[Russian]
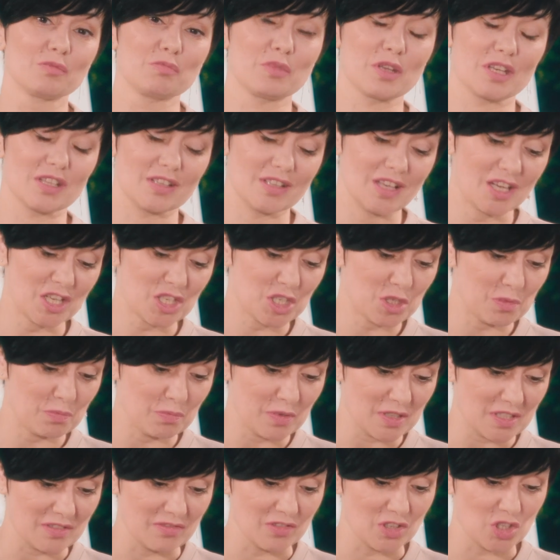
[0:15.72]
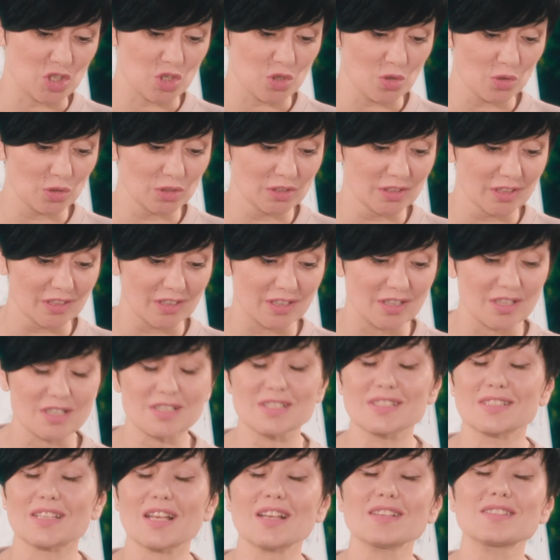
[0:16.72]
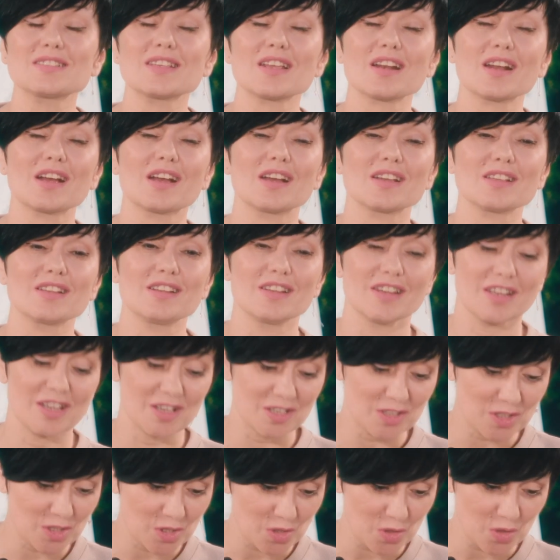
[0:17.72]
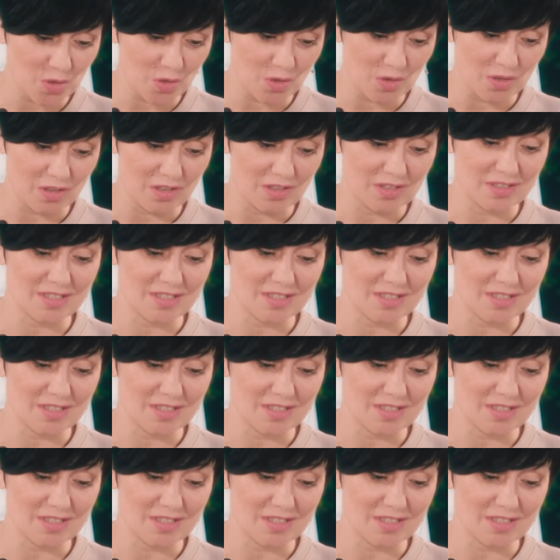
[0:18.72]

передач, посвященных 140-летию